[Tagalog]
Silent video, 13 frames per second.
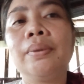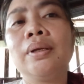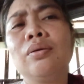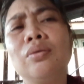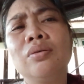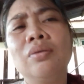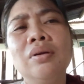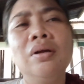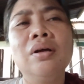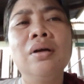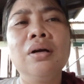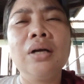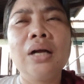Pero,
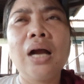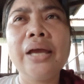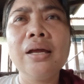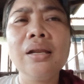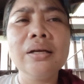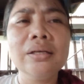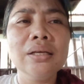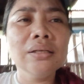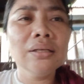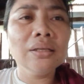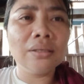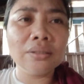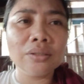kaya lang yan.
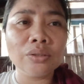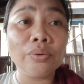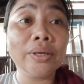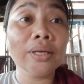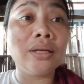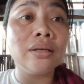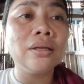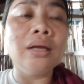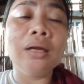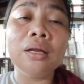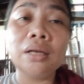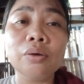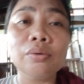So, ayan.
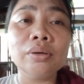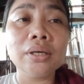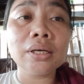Hindi ako